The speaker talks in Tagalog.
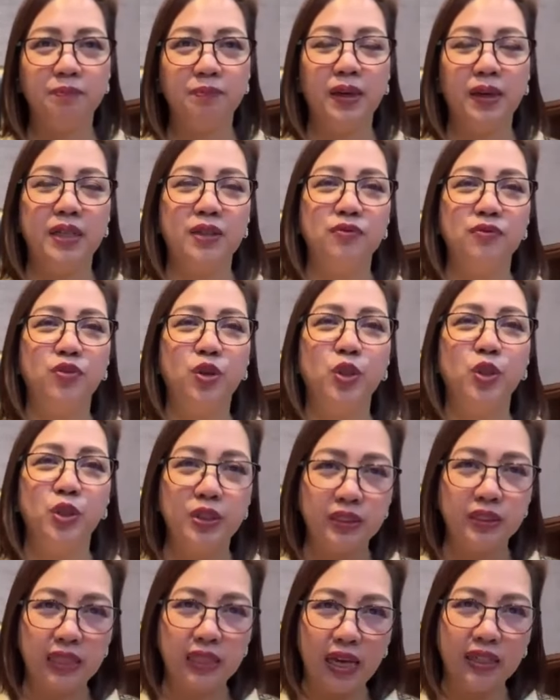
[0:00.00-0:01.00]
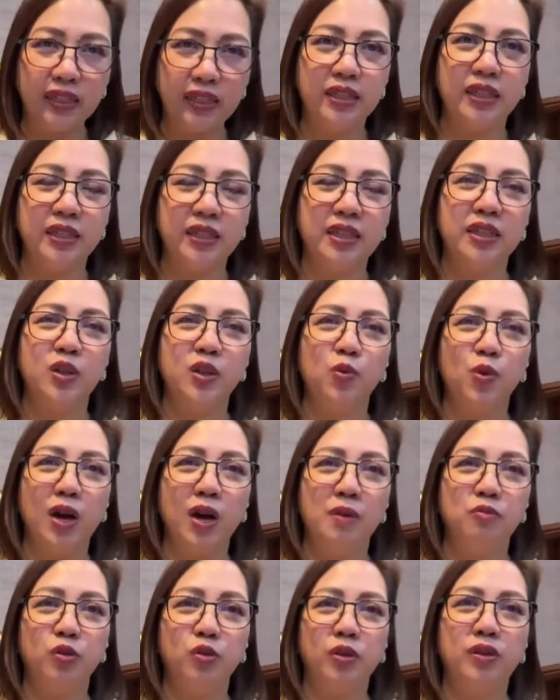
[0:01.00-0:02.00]
Parang voluntary na
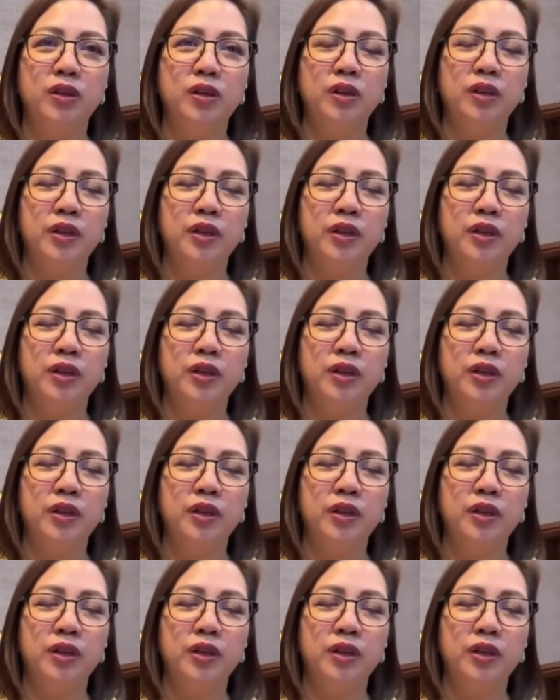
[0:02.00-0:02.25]
ginawa mo.